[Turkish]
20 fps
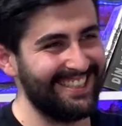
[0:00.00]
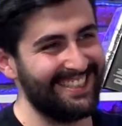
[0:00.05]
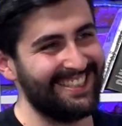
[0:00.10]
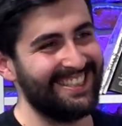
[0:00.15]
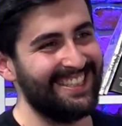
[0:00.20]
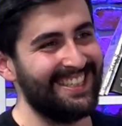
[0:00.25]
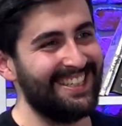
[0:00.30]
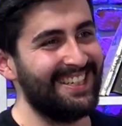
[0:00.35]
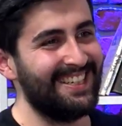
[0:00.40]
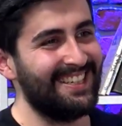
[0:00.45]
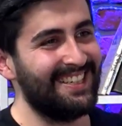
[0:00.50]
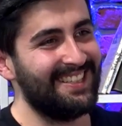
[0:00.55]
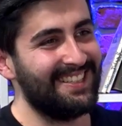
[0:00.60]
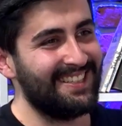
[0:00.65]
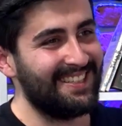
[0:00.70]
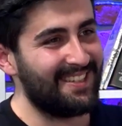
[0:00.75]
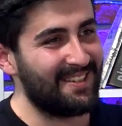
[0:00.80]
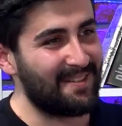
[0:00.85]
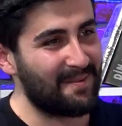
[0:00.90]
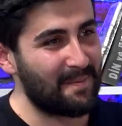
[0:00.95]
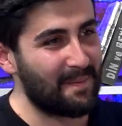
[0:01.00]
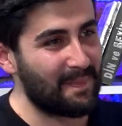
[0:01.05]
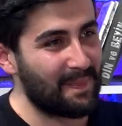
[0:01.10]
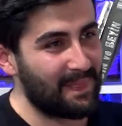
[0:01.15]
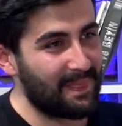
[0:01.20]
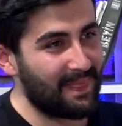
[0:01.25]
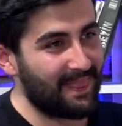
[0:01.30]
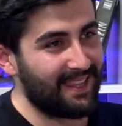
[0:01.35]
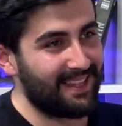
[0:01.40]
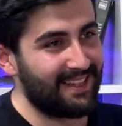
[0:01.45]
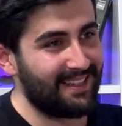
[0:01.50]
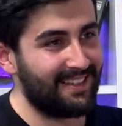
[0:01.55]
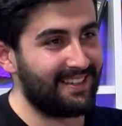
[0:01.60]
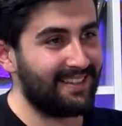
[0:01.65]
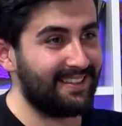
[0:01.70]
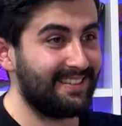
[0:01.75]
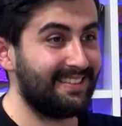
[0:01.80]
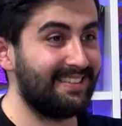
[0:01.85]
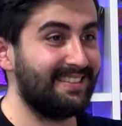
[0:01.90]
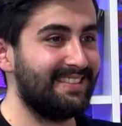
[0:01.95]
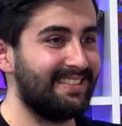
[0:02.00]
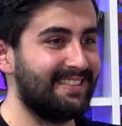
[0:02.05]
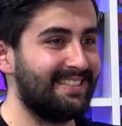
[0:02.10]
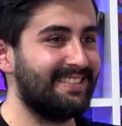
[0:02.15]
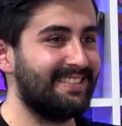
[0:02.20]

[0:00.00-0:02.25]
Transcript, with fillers: bir şeyden e, derdim yedik.